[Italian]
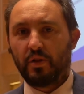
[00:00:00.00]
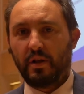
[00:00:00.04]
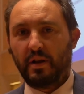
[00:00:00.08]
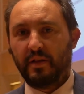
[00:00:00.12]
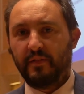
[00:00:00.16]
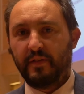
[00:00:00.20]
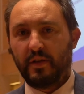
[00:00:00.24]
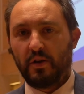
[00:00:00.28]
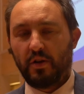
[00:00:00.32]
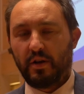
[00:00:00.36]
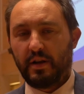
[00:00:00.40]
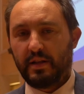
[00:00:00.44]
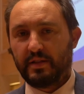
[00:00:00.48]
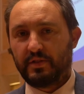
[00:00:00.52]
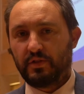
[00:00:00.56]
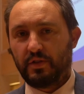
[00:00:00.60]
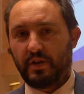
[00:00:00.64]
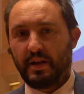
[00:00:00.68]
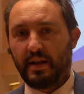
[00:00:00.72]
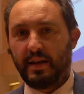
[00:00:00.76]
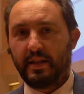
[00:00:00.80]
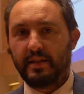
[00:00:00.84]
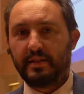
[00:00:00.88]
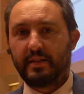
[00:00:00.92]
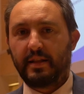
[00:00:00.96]
livello
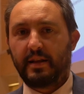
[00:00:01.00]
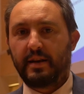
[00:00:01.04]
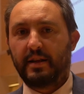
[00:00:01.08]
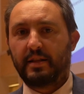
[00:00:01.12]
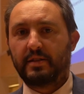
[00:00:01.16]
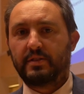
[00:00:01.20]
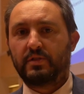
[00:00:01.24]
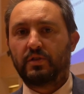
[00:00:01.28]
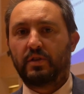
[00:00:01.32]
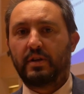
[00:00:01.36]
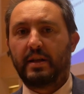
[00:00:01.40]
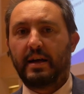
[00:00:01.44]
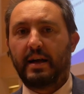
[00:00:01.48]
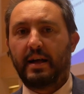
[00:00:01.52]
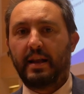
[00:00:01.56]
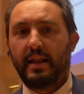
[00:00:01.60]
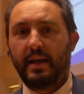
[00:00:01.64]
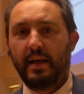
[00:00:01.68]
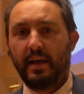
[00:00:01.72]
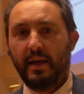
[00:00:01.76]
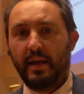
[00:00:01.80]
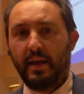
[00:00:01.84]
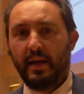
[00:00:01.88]
nazionale e internazionale